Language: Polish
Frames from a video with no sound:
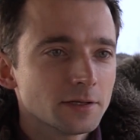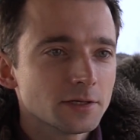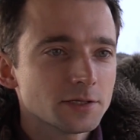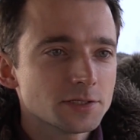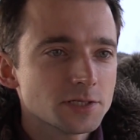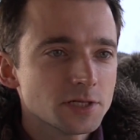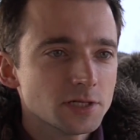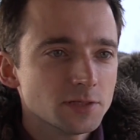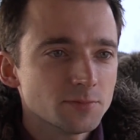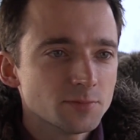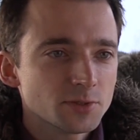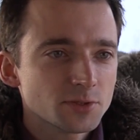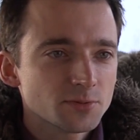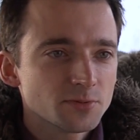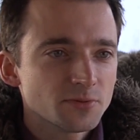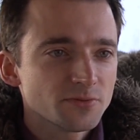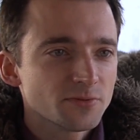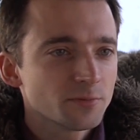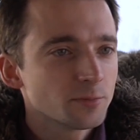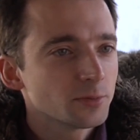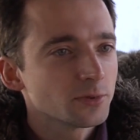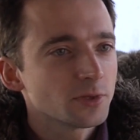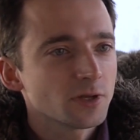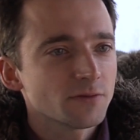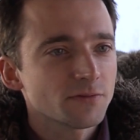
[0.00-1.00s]
Chcielibyśmy
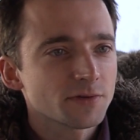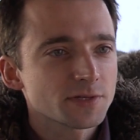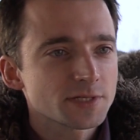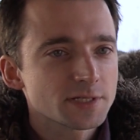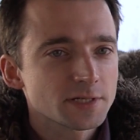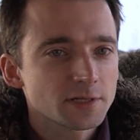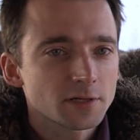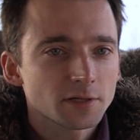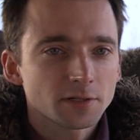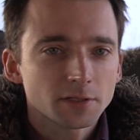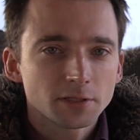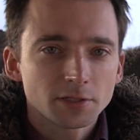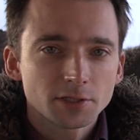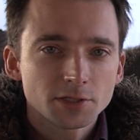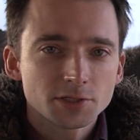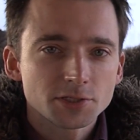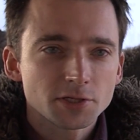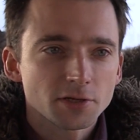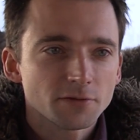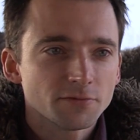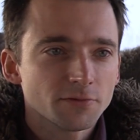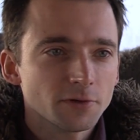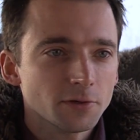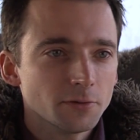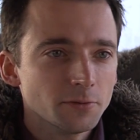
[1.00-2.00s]
wybudować zagrodę
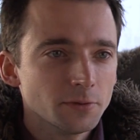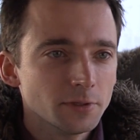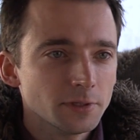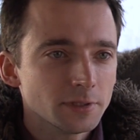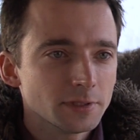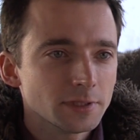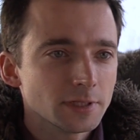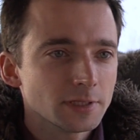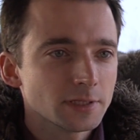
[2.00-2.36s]
rysiową